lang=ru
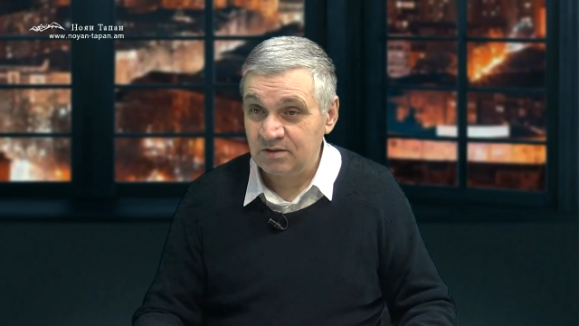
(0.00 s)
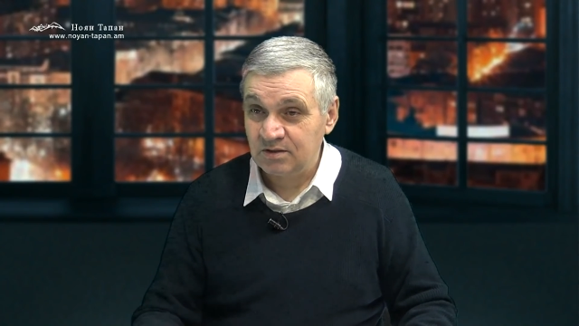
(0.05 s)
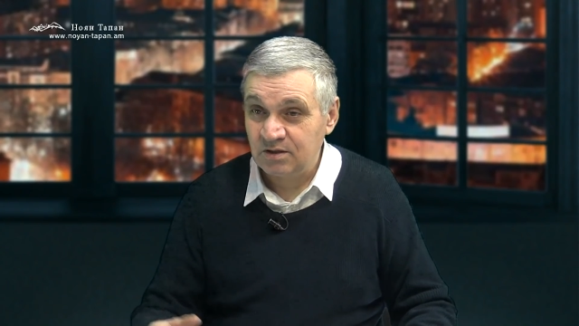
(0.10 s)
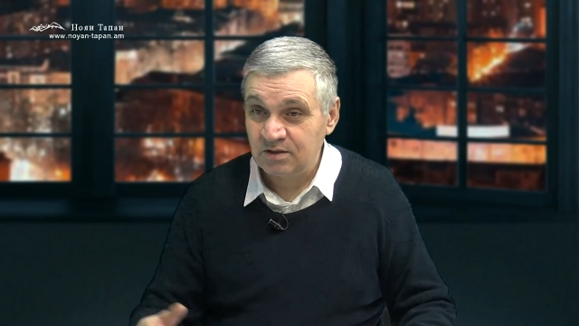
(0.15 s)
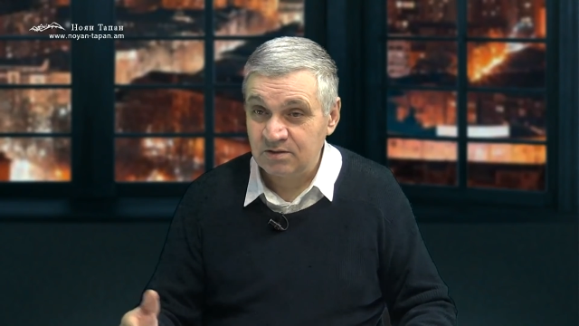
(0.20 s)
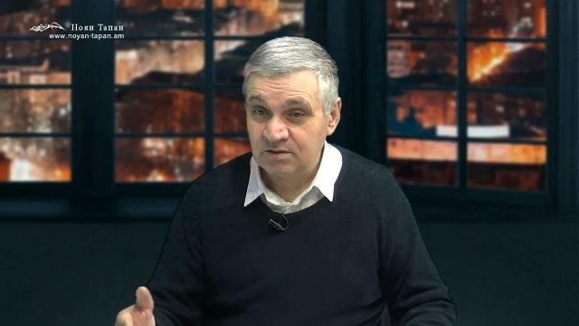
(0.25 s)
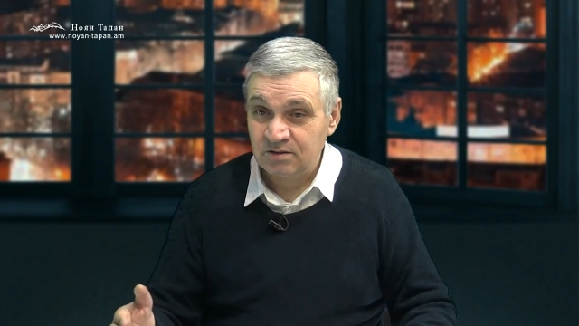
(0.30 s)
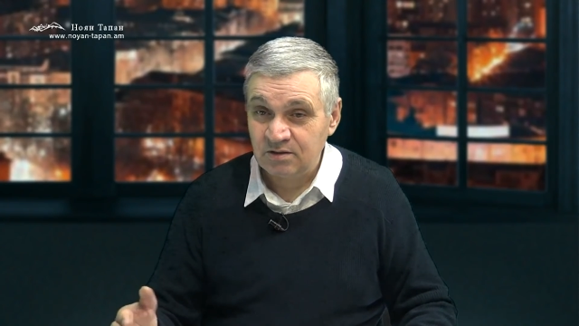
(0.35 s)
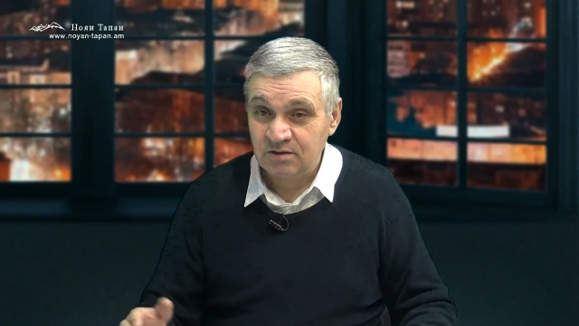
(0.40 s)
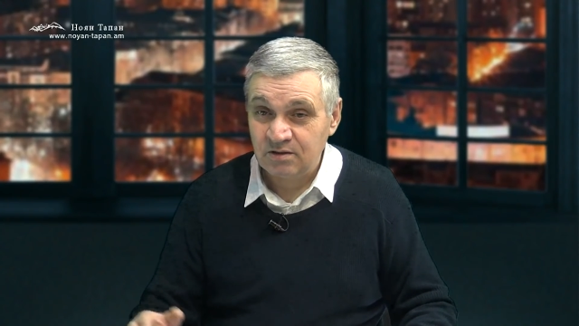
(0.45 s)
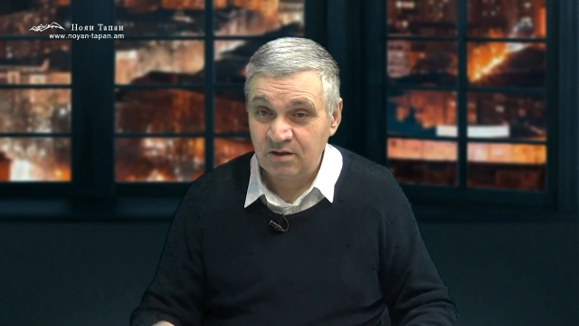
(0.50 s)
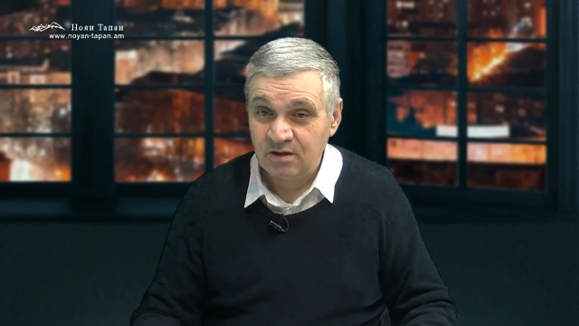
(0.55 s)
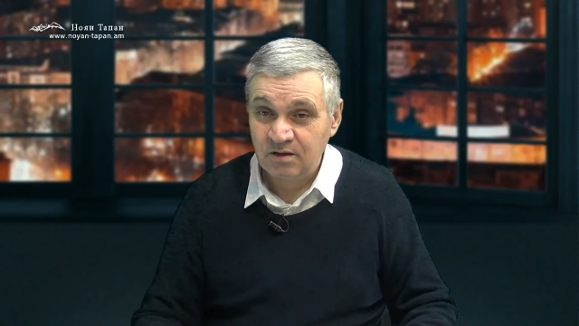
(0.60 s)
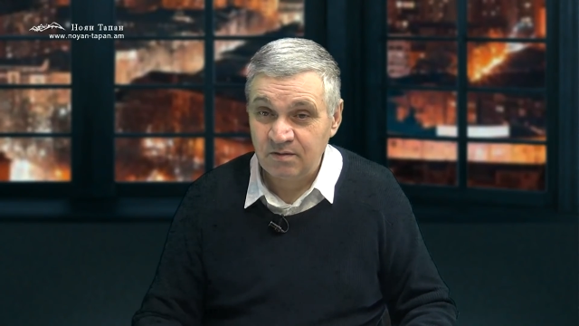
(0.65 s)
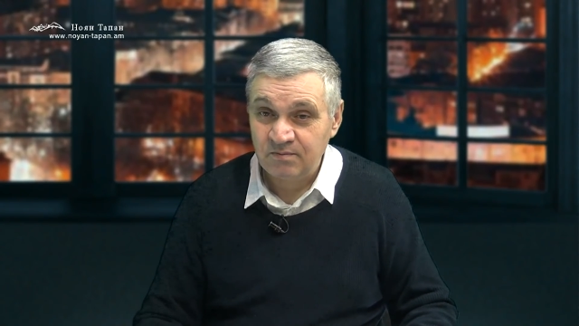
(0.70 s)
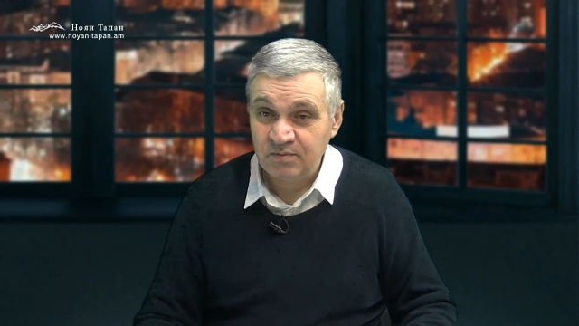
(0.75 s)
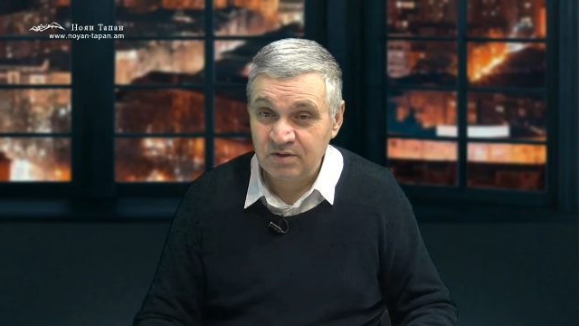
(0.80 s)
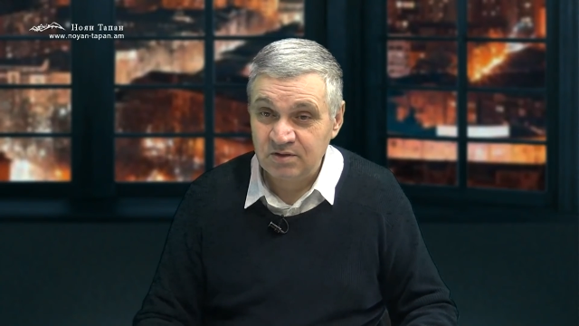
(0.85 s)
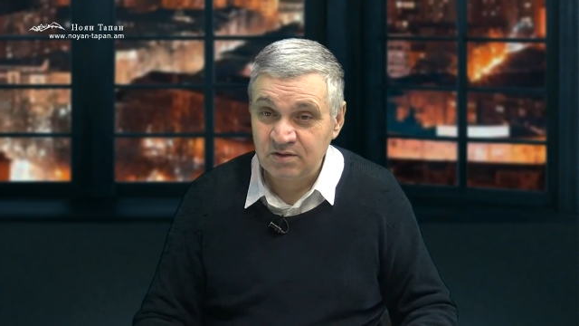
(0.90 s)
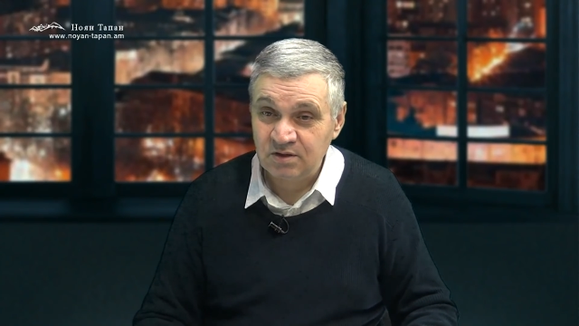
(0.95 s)
Если на
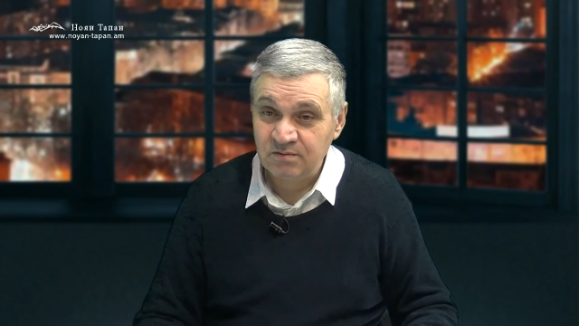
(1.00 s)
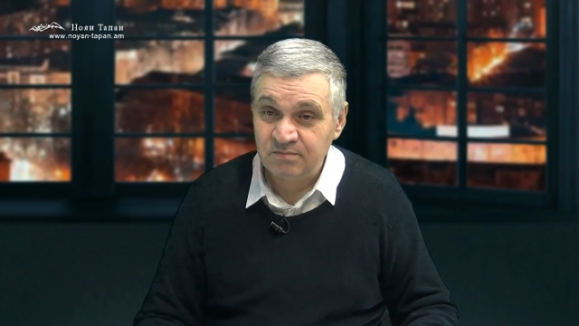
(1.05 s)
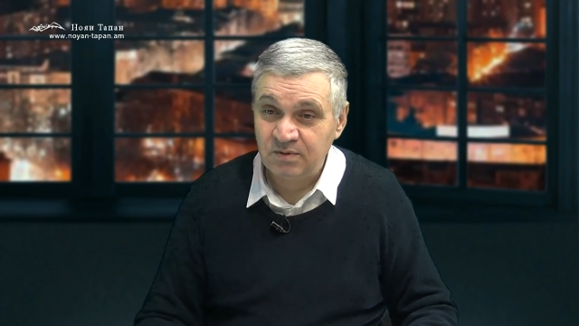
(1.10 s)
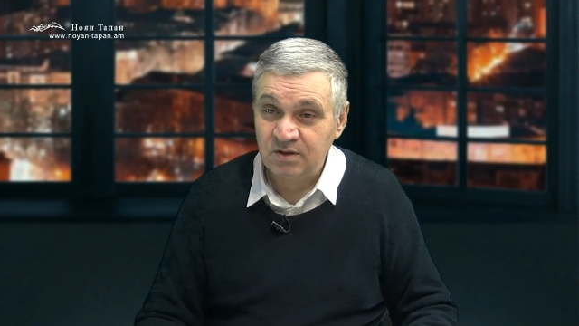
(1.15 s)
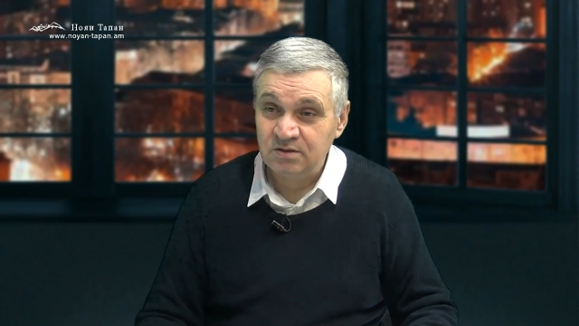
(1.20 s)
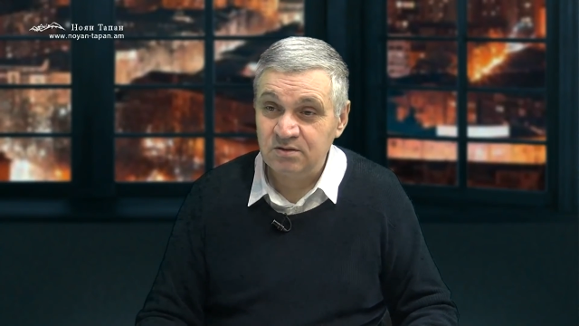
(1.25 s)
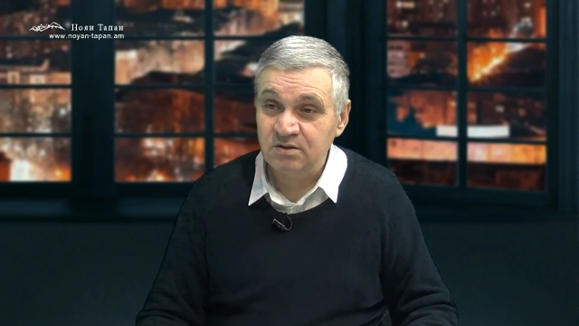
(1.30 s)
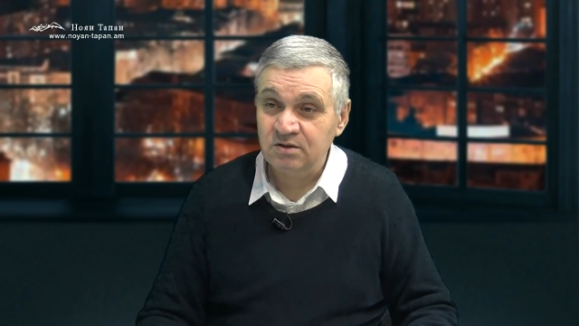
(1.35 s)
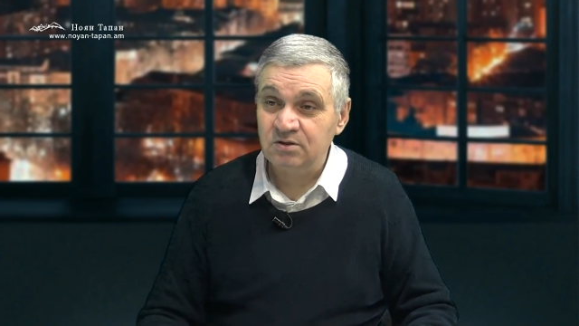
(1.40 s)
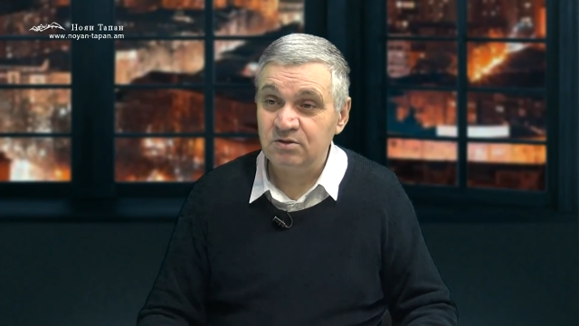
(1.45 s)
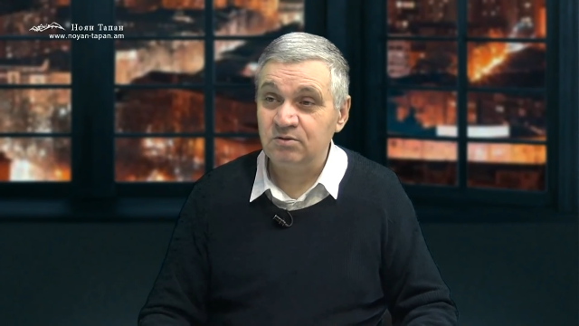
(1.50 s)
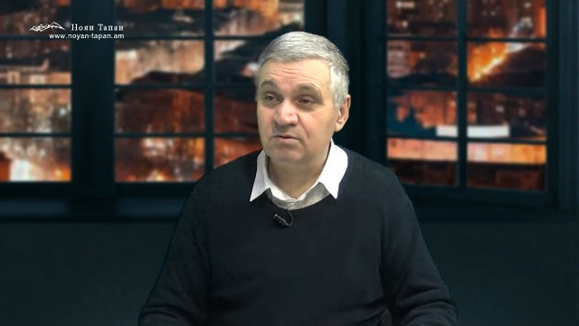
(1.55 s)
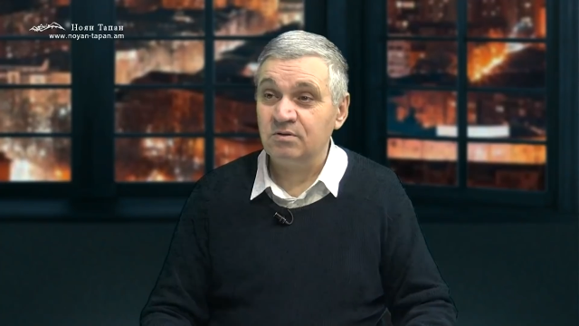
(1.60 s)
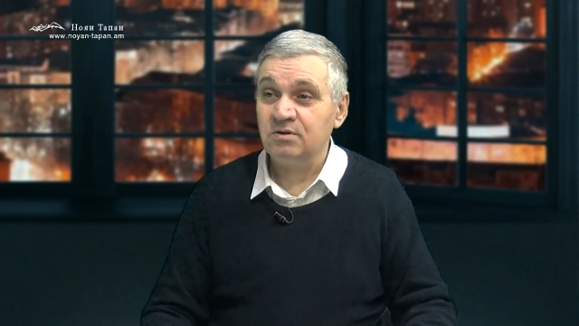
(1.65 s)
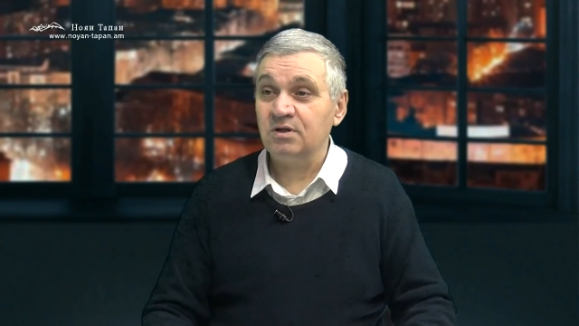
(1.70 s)
митинг поддержку